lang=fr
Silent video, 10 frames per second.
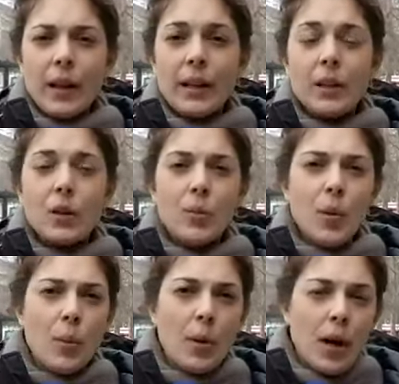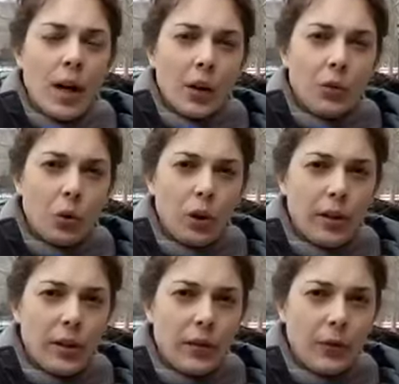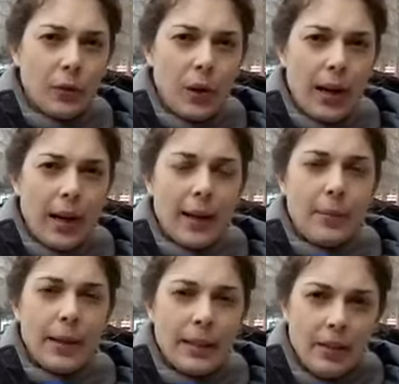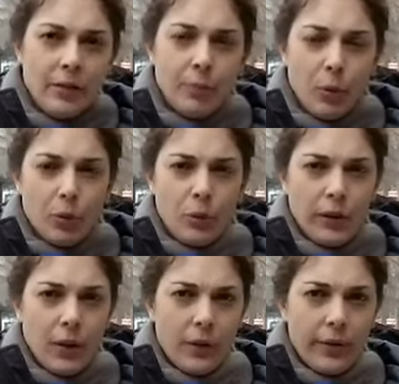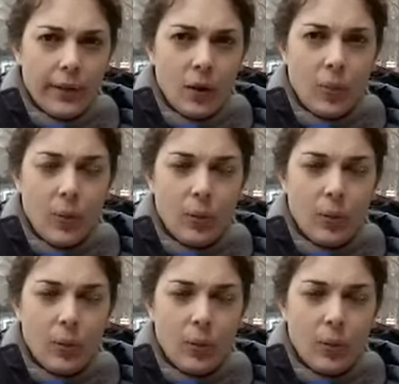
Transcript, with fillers: Quelques membres du collectif de la manif pour tous étaient en fait